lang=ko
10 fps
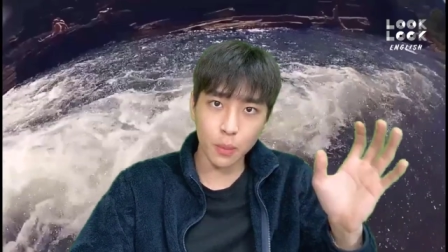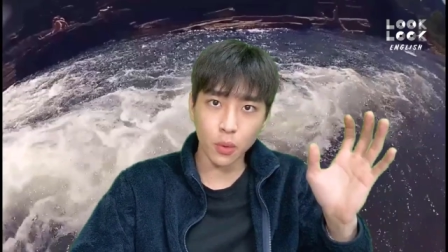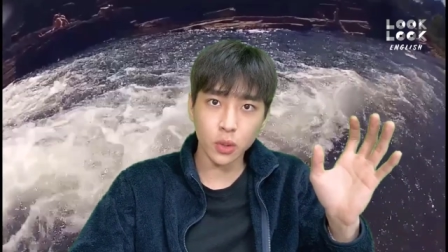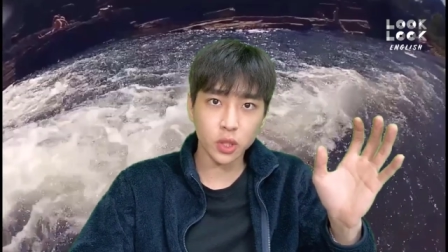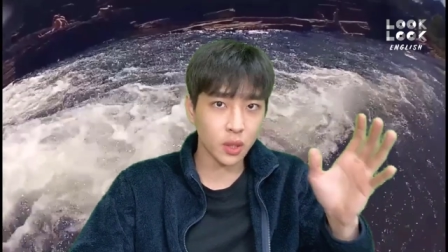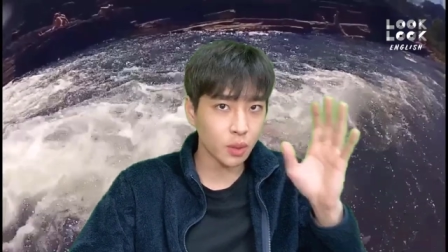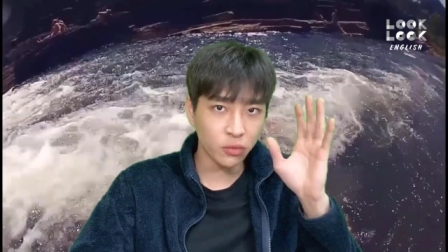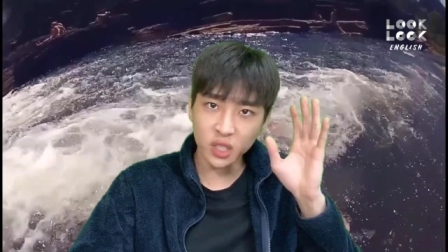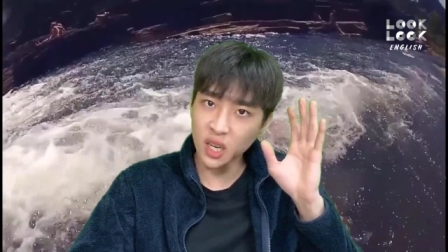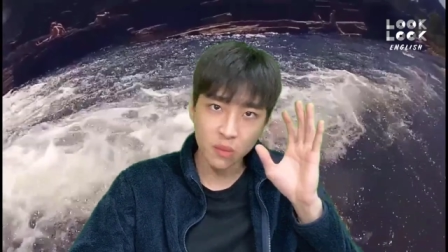절대
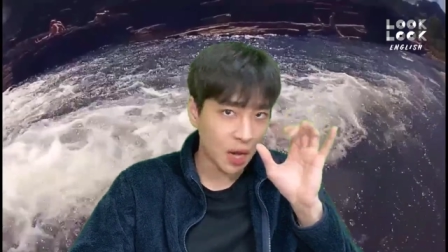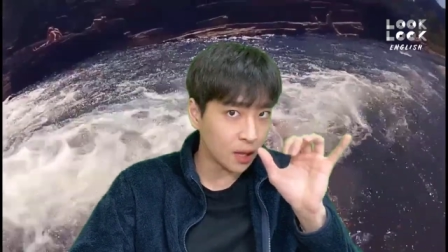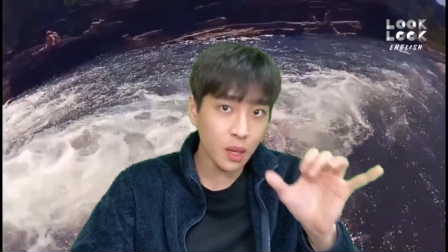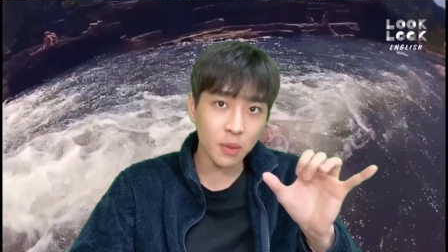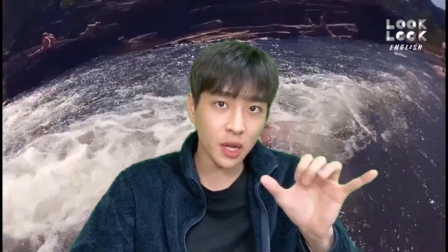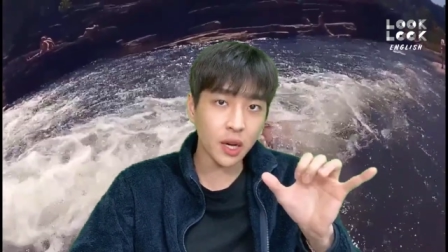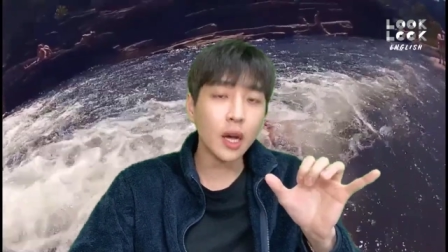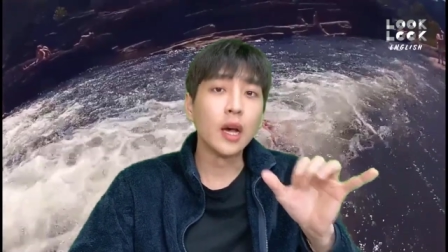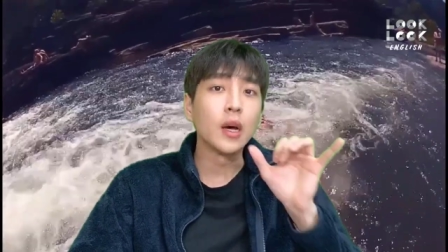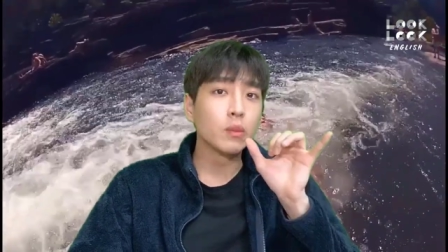문장이면 안 됩니다.
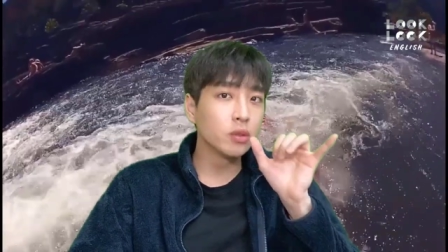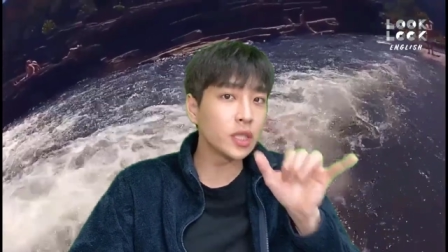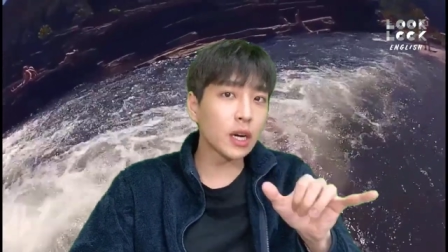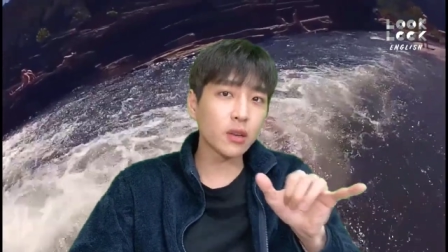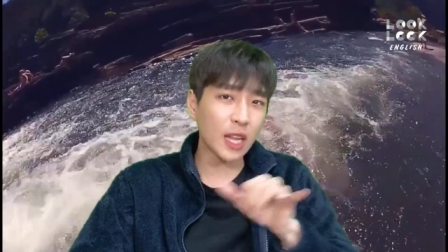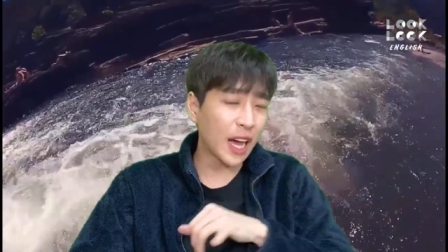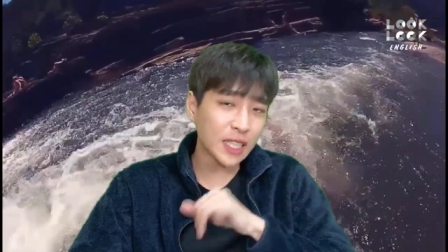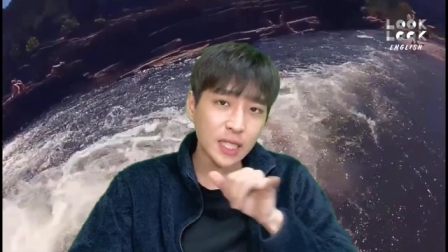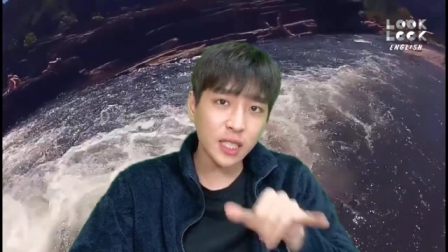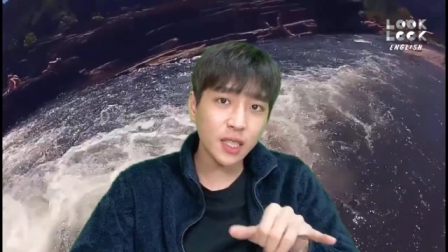문장으로 다
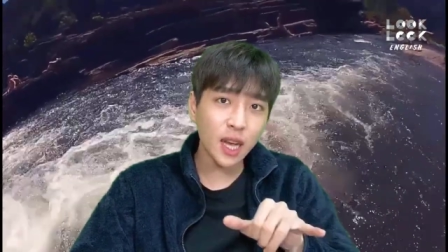쓰신 다음에